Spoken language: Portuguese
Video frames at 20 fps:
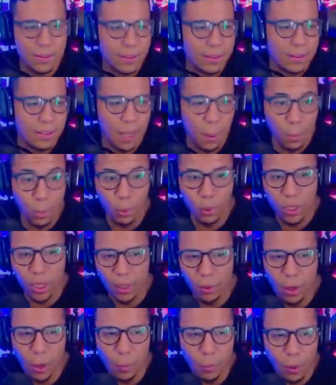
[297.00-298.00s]
Até porque
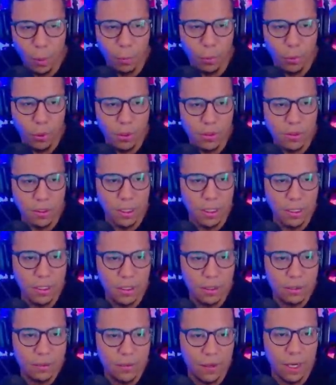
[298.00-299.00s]
não é o propósito, né?
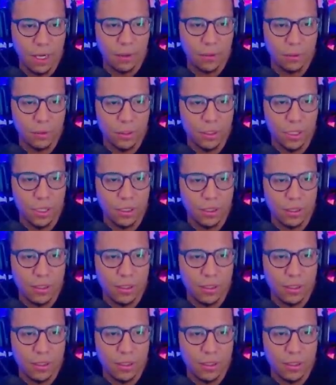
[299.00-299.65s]
Fala tu, chat.